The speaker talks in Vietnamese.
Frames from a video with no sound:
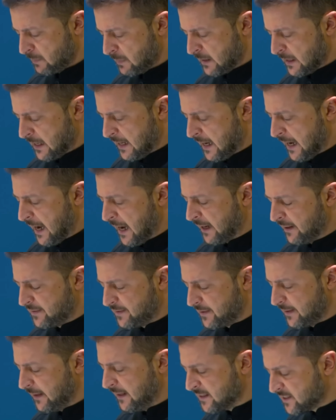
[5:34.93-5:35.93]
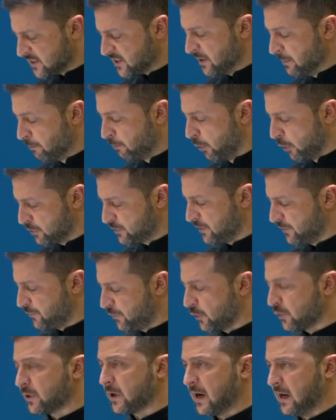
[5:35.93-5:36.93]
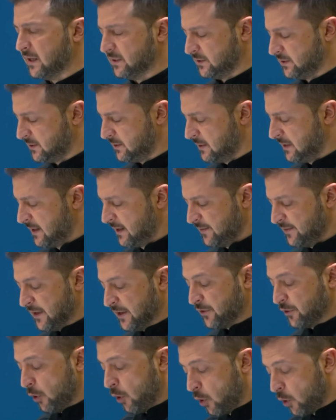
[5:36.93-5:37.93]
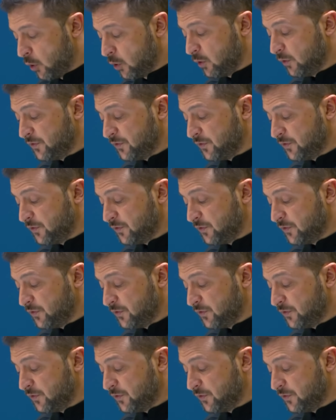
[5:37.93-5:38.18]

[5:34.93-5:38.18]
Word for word: Và điều quan trọng đối với chúng tôi là tất cả những người